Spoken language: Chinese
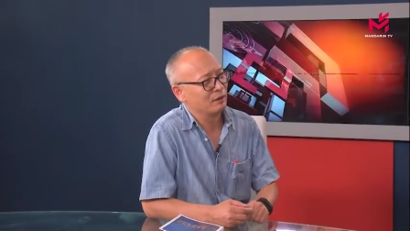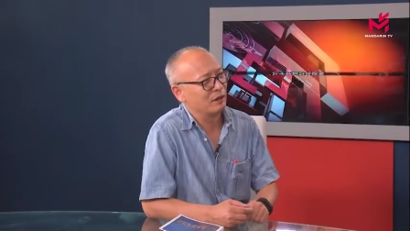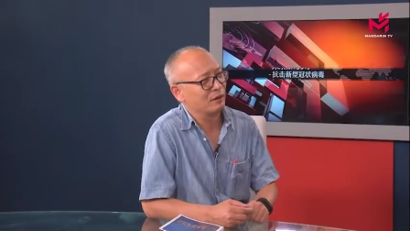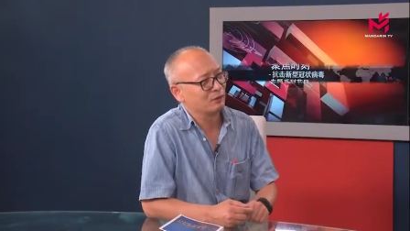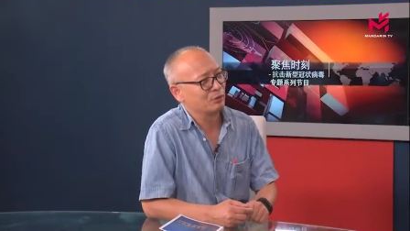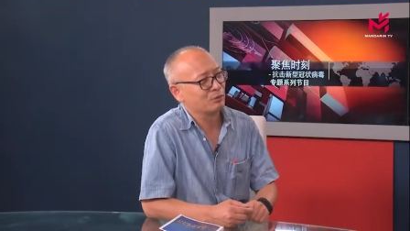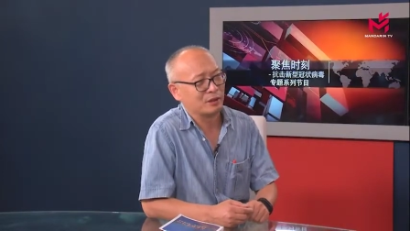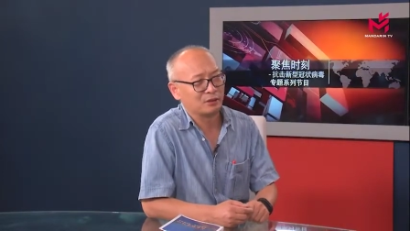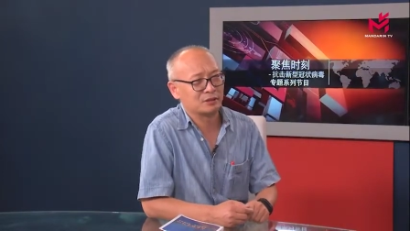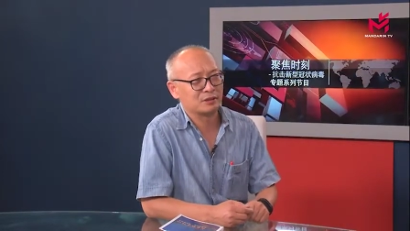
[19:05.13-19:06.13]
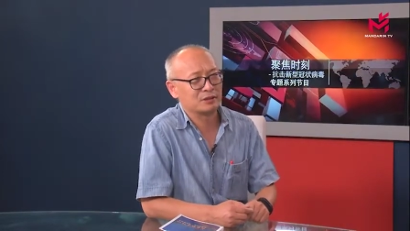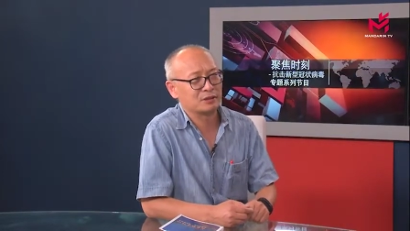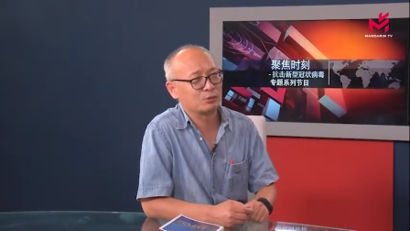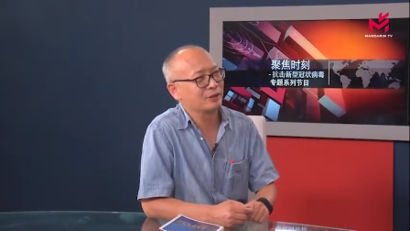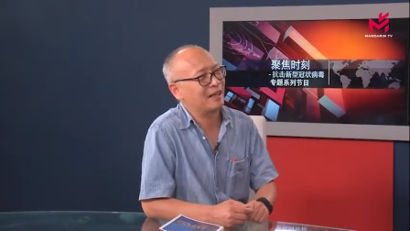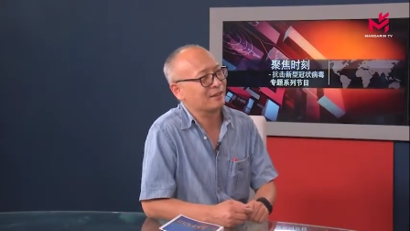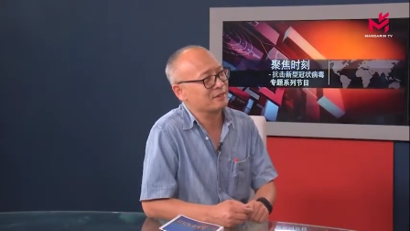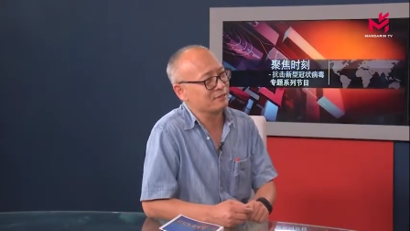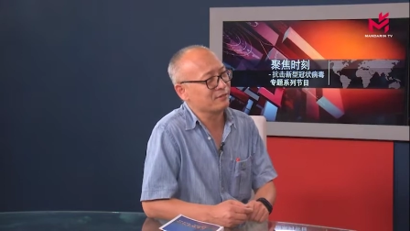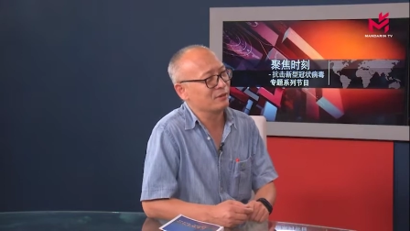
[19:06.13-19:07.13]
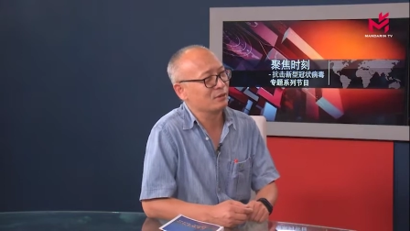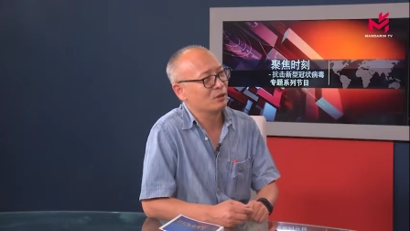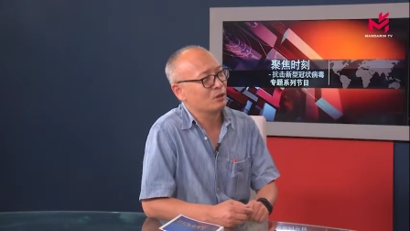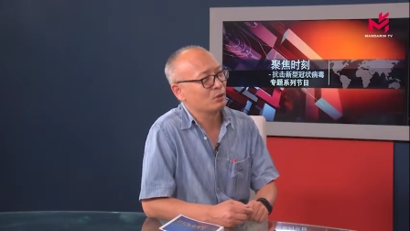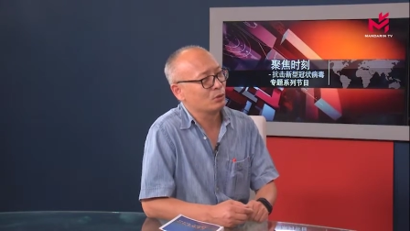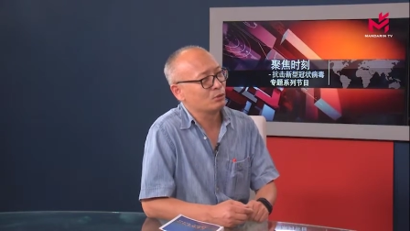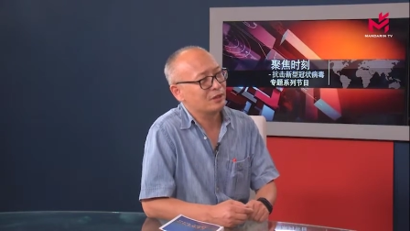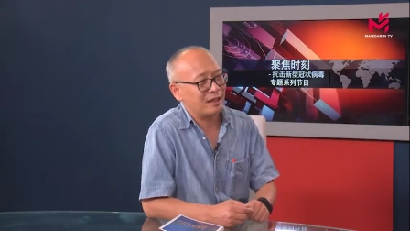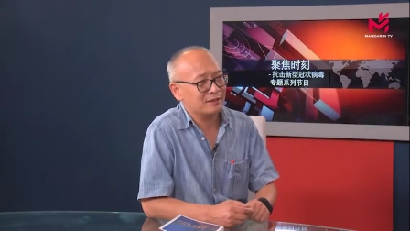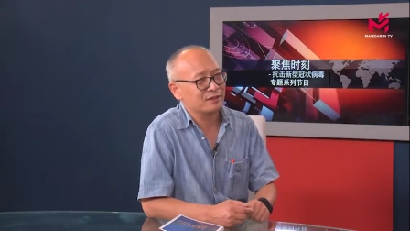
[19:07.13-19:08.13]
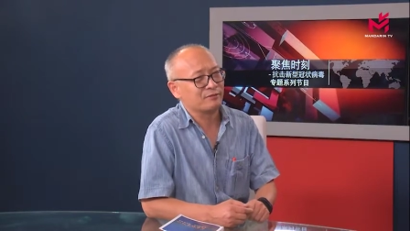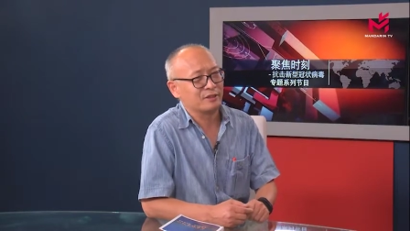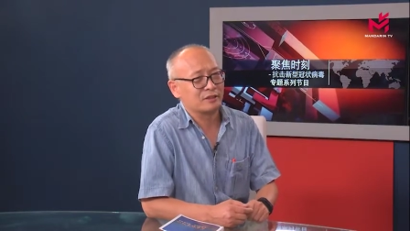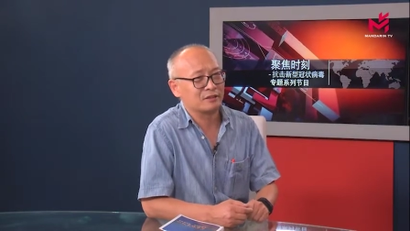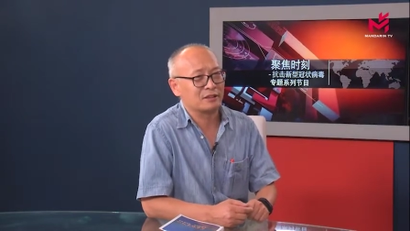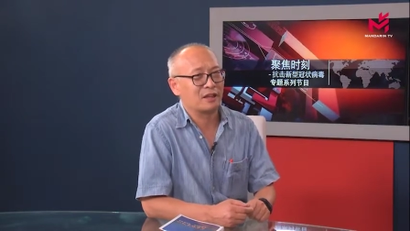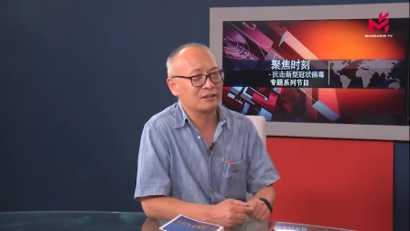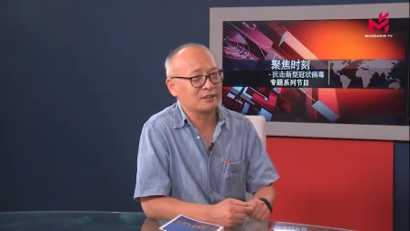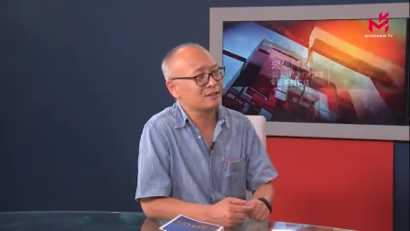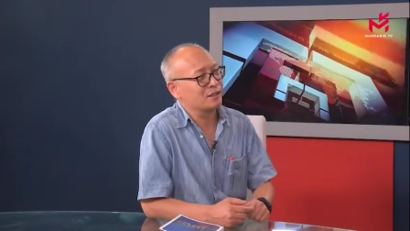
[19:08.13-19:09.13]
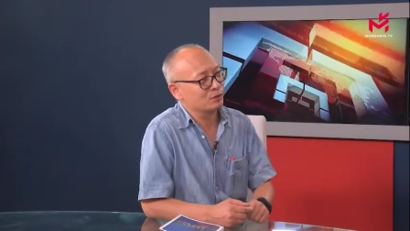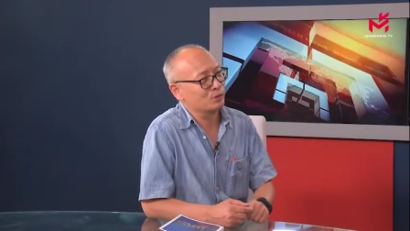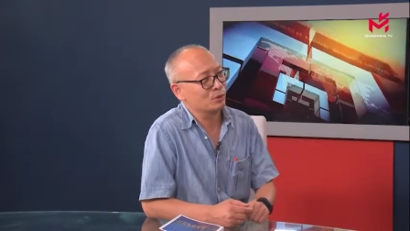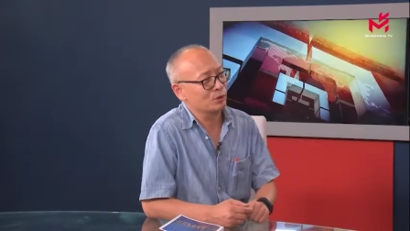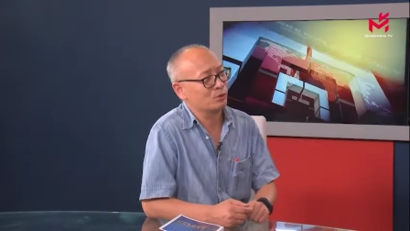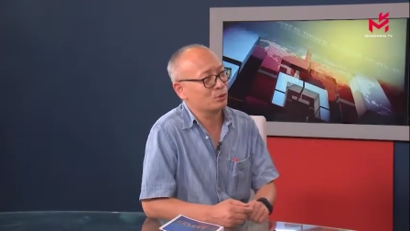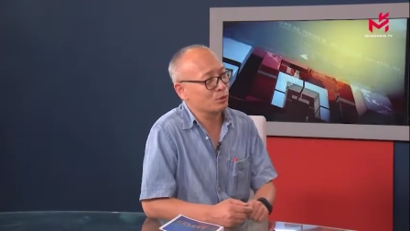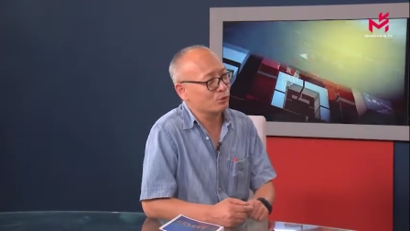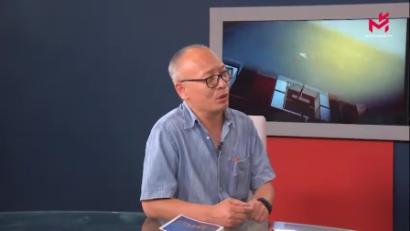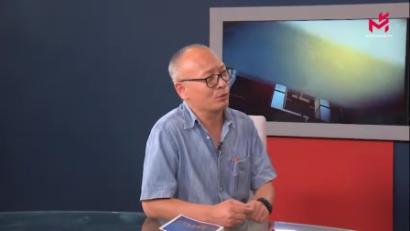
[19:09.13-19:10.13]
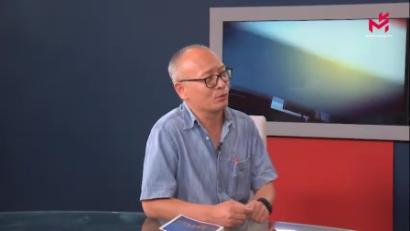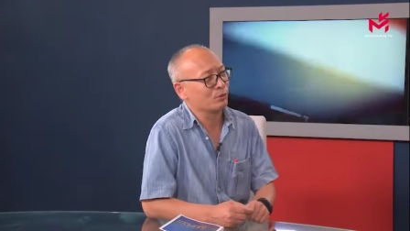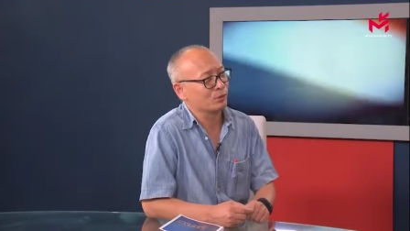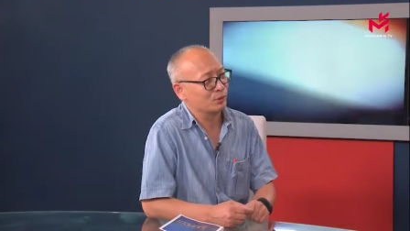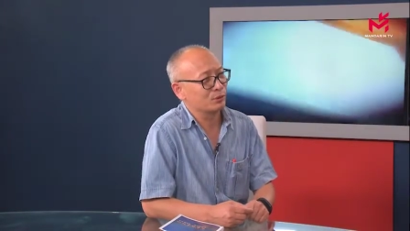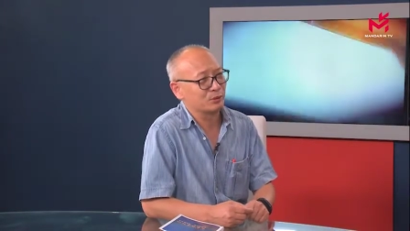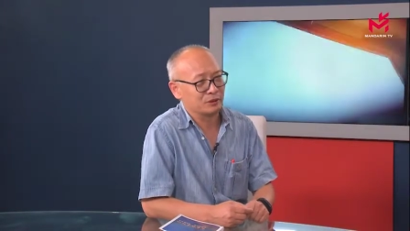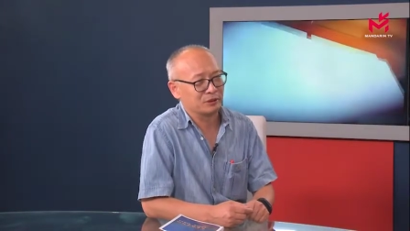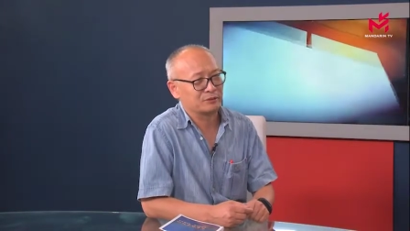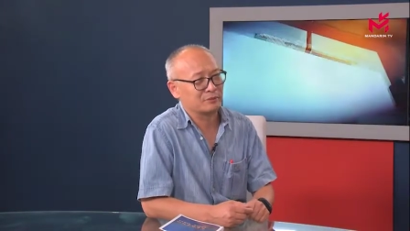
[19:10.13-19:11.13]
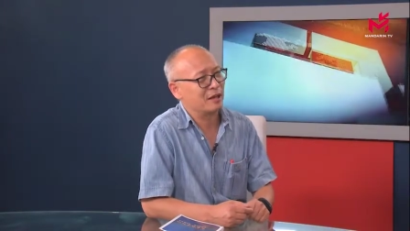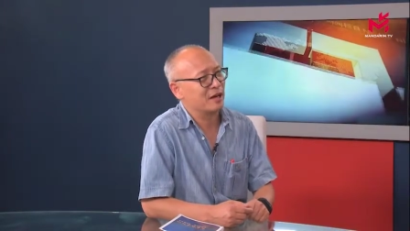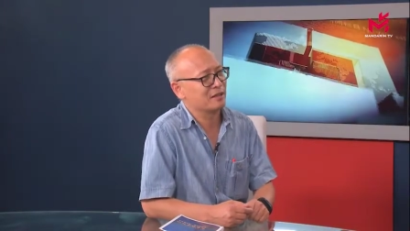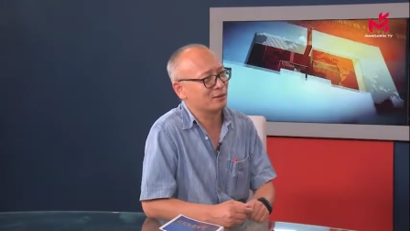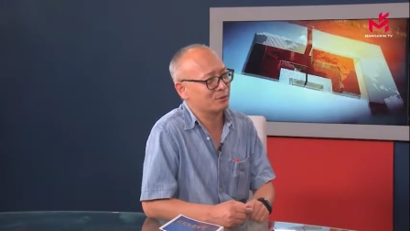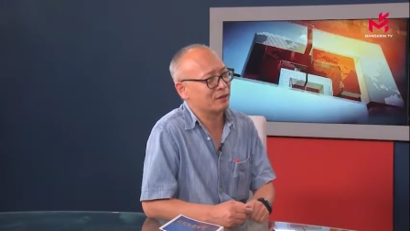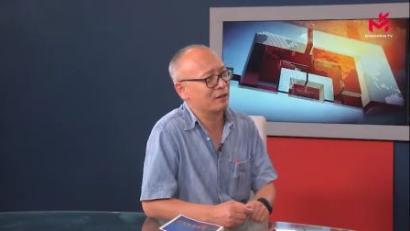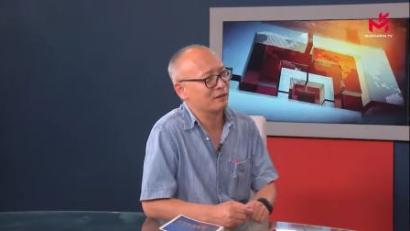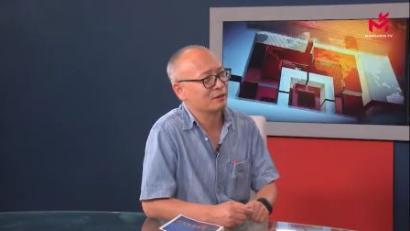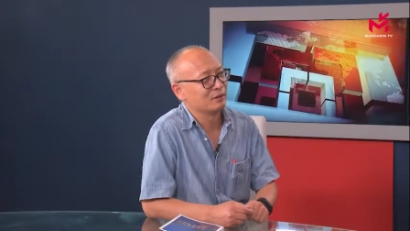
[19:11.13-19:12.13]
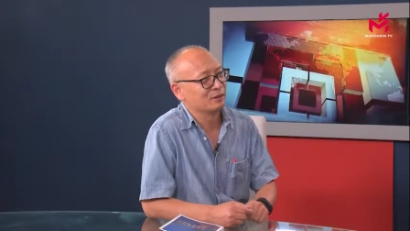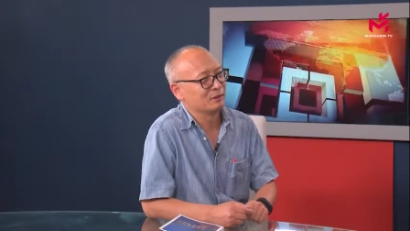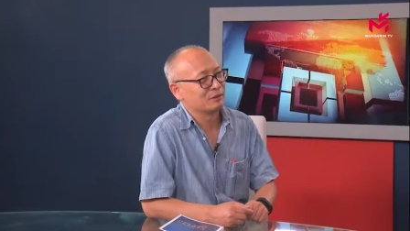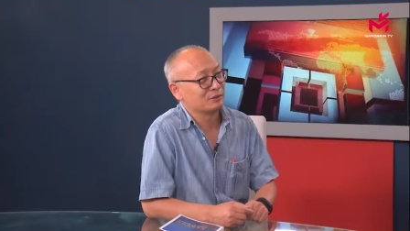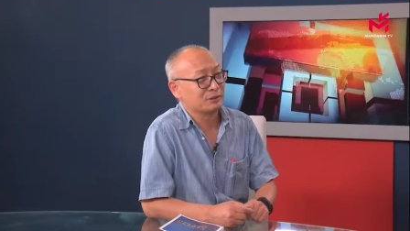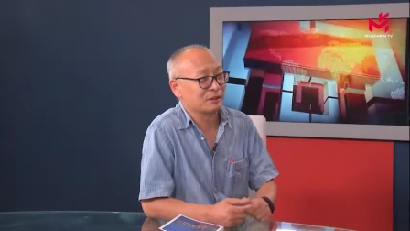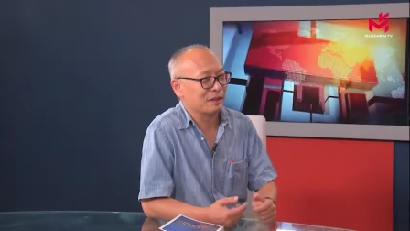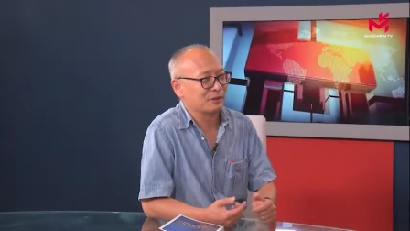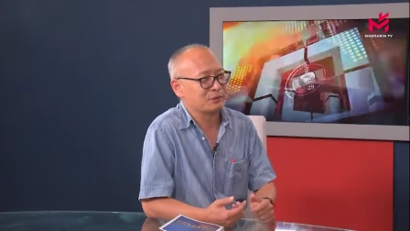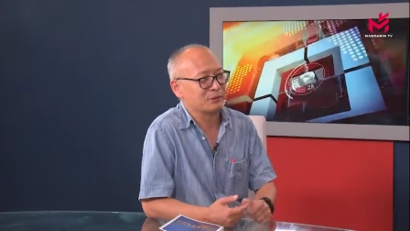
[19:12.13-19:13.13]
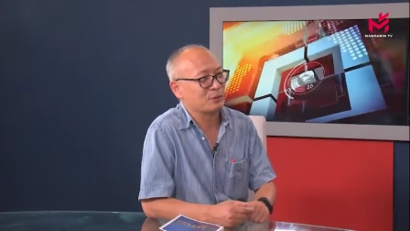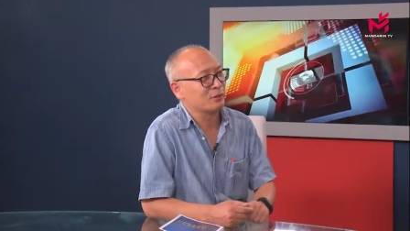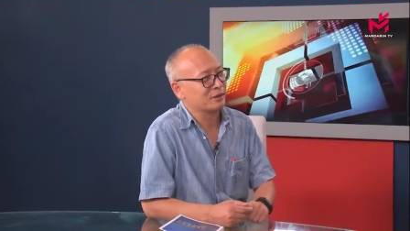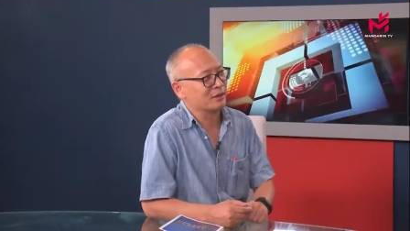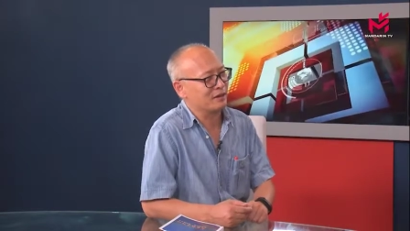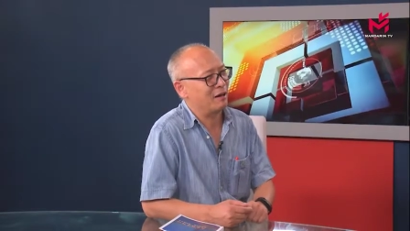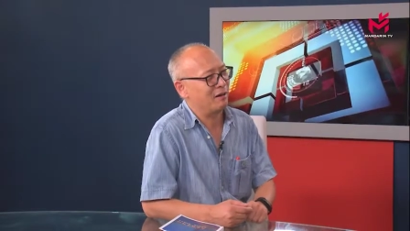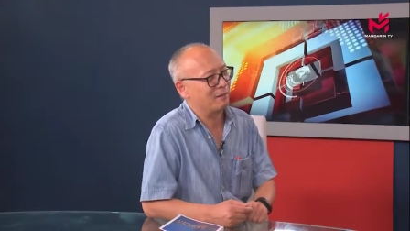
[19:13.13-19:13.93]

哎，对我来说这是最大的欣慰。我最大的欣慰，这次抗疫期间，就是我的所有的员工都那个什么安然无恙，都现在都活得很好。